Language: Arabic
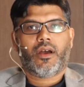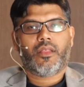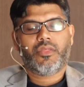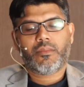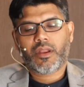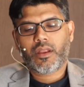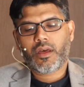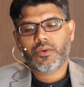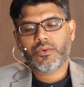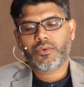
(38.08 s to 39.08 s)
عظم
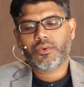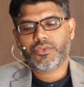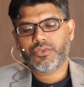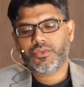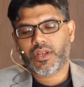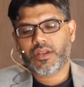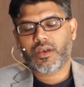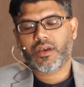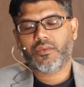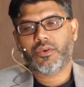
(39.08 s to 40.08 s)
الله
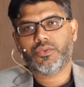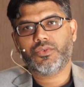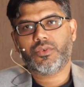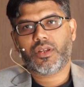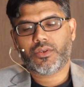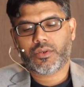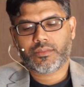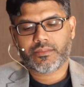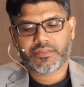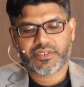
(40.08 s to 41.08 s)
أجورنا
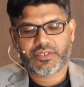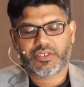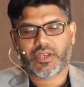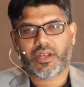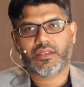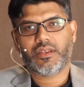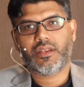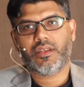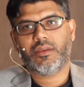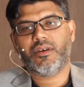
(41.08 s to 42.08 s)
وأجوركم باستشهاد
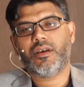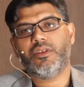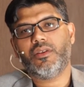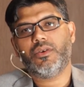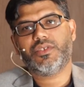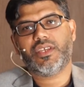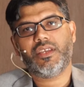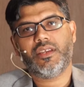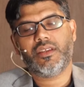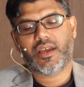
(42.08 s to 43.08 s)
الإمام
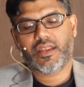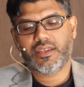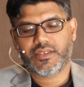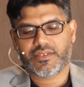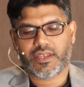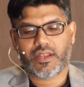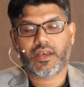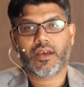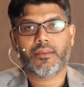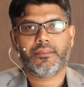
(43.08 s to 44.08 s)
الحسين عليه
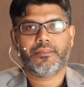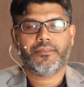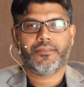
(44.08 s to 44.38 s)
السلام